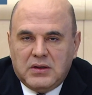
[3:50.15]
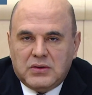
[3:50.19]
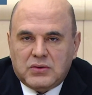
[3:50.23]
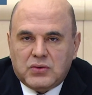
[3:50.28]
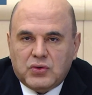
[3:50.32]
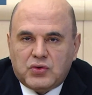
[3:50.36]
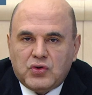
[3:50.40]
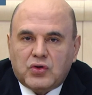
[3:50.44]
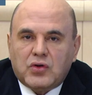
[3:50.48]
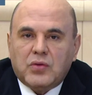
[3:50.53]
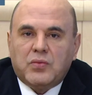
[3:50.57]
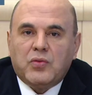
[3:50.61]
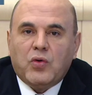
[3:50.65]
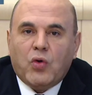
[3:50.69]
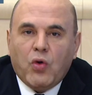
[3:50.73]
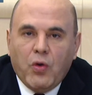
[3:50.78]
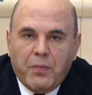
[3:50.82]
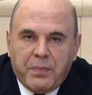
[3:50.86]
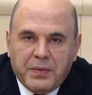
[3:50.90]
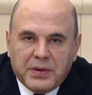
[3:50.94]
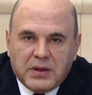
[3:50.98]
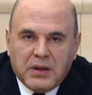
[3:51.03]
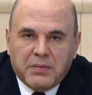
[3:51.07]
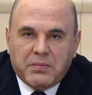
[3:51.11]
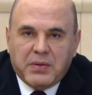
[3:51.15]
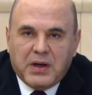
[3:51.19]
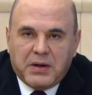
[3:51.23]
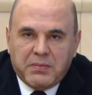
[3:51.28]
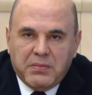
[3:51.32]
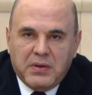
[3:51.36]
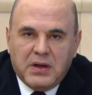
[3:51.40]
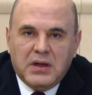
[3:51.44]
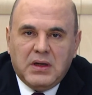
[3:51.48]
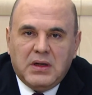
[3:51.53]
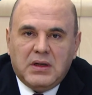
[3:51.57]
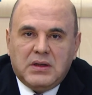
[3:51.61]
С учетом опыта
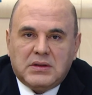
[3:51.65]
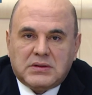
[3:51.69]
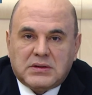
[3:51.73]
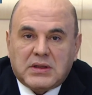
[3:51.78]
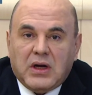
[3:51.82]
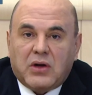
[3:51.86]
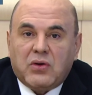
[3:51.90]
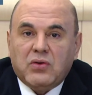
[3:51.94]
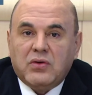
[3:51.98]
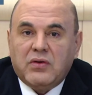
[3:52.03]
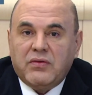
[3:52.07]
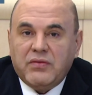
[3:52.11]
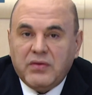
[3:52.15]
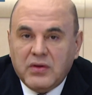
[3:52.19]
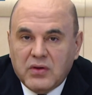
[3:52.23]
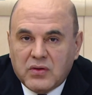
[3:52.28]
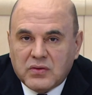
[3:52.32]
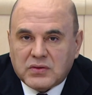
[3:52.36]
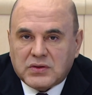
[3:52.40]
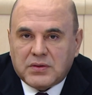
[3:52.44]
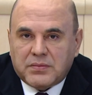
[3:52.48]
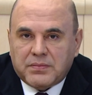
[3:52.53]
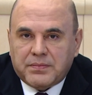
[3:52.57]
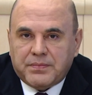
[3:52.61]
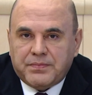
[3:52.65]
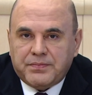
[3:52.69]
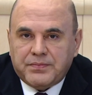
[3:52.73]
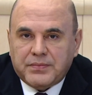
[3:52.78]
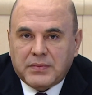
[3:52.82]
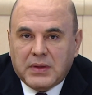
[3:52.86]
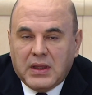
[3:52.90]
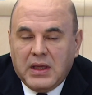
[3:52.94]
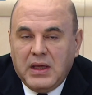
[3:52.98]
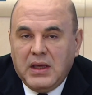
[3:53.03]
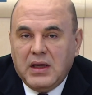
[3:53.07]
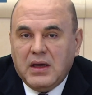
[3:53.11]
борьбы с коронавирусом,
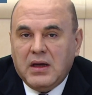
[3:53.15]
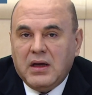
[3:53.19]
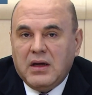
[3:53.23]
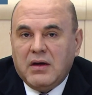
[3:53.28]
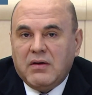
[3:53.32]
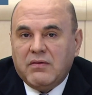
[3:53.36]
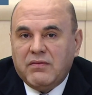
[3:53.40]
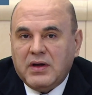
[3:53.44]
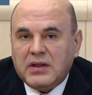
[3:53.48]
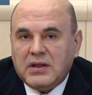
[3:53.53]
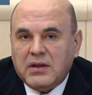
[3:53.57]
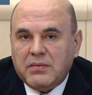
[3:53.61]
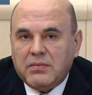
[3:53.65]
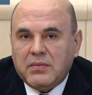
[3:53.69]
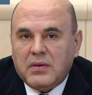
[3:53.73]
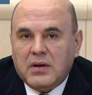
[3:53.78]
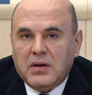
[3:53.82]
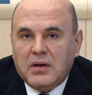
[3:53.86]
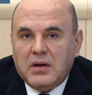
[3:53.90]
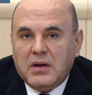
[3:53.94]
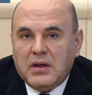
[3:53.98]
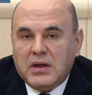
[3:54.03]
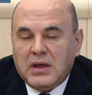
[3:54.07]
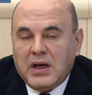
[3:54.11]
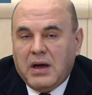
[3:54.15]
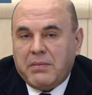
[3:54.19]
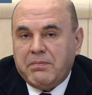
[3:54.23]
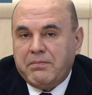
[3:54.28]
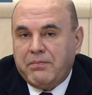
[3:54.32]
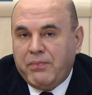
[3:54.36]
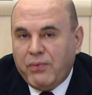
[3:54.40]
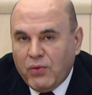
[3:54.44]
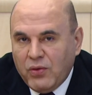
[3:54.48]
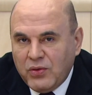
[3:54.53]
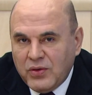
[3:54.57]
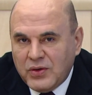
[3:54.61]
и в этом я
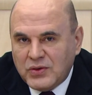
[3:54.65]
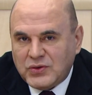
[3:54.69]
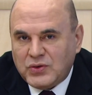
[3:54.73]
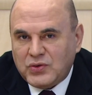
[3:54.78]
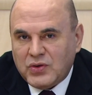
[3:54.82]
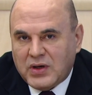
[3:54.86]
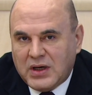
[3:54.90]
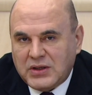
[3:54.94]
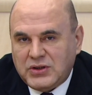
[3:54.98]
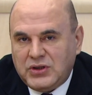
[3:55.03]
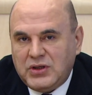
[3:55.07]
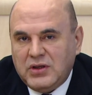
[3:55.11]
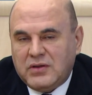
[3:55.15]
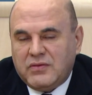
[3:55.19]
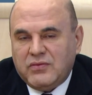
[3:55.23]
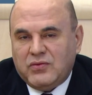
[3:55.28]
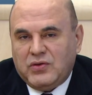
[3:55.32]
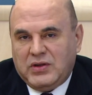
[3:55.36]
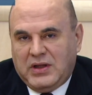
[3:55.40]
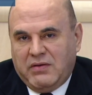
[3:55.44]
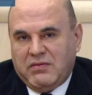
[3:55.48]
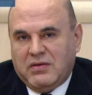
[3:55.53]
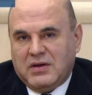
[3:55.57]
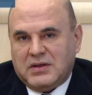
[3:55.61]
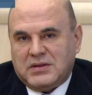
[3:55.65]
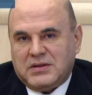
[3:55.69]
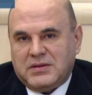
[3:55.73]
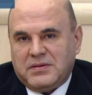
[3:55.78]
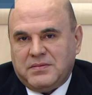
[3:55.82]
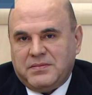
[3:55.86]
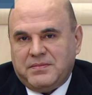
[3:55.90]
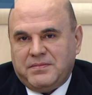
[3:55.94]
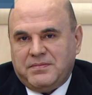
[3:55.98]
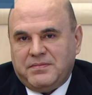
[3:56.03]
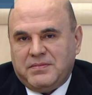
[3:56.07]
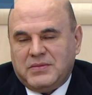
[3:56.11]
полностью рассчитываю на вас.
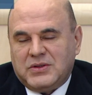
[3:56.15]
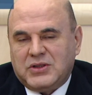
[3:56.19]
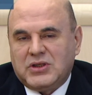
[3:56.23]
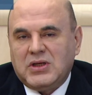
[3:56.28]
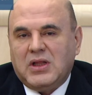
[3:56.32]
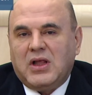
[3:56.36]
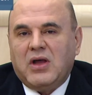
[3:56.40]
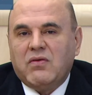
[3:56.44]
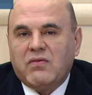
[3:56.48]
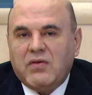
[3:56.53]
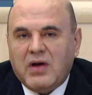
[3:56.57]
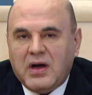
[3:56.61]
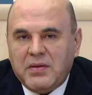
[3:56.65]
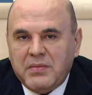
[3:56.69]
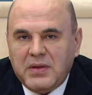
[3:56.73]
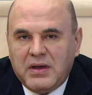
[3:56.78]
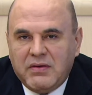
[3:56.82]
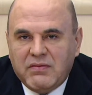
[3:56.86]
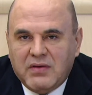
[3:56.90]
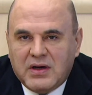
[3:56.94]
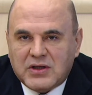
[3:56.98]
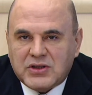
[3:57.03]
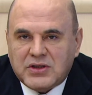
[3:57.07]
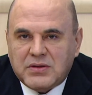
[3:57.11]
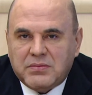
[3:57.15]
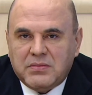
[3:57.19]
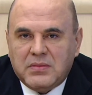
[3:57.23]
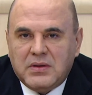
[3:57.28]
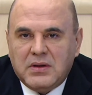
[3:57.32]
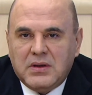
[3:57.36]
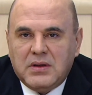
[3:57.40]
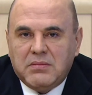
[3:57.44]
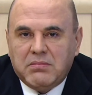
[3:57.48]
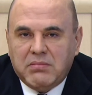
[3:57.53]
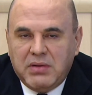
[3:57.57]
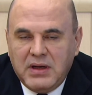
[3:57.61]
Желаю вам и вашим
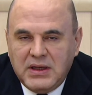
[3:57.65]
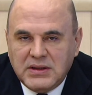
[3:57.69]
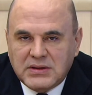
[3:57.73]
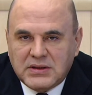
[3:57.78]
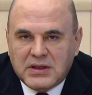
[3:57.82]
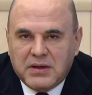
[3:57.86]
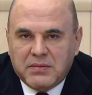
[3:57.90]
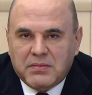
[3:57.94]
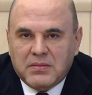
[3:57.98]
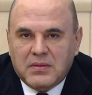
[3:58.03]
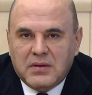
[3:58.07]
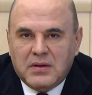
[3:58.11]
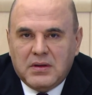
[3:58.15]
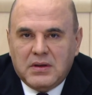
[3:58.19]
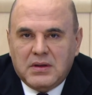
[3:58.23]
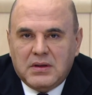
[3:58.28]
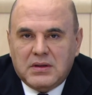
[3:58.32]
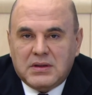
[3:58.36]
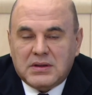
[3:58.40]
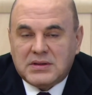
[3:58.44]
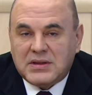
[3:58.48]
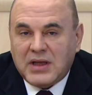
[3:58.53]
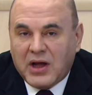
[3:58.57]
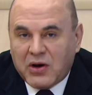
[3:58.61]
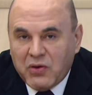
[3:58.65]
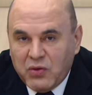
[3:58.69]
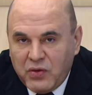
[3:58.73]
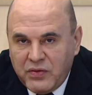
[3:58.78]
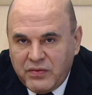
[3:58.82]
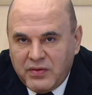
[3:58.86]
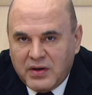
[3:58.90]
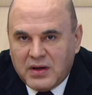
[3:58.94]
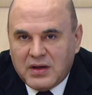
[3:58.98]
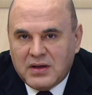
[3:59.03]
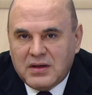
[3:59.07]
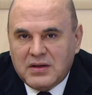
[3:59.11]
близким
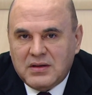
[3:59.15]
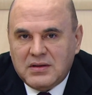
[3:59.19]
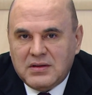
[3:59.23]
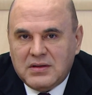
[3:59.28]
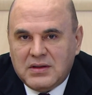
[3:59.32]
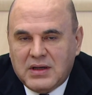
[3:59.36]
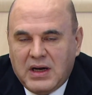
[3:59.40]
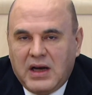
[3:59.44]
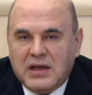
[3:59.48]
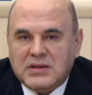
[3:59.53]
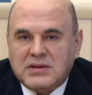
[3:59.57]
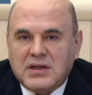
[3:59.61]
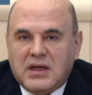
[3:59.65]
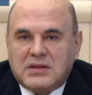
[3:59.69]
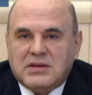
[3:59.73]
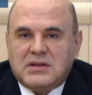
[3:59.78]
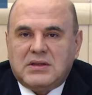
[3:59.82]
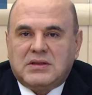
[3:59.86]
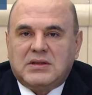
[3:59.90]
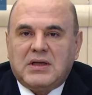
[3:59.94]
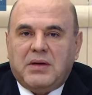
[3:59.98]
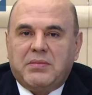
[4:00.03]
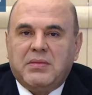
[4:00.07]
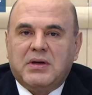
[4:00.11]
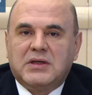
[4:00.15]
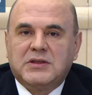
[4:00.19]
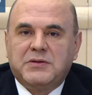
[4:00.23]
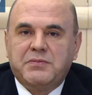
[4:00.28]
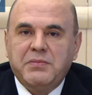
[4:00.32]
здоровья, реализации самых